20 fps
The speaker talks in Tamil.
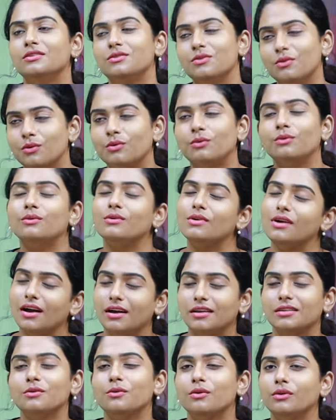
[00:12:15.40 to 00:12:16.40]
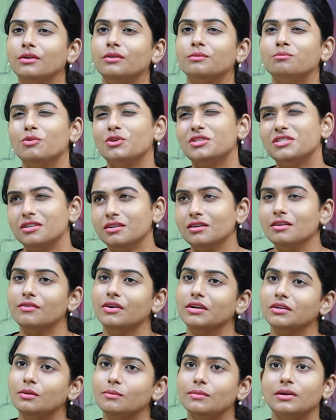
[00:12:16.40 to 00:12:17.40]
ஸோ அது ஒரு சின்ன
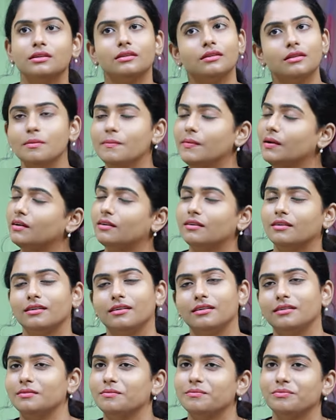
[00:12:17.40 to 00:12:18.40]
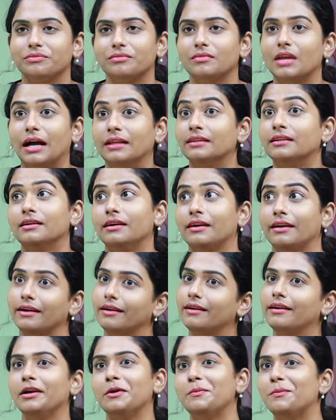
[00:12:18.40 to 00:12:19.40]
வருத்தம் இருந்தது பட் uh, அது
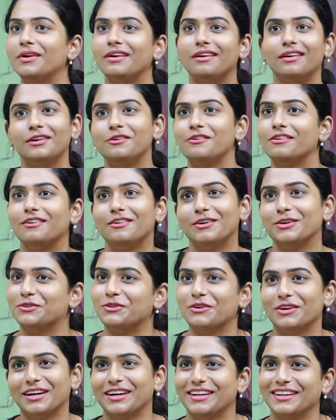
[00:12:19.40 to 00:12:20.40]
ரிக்ரெட் பண்ணுற அளவுக்கு வருத்தம்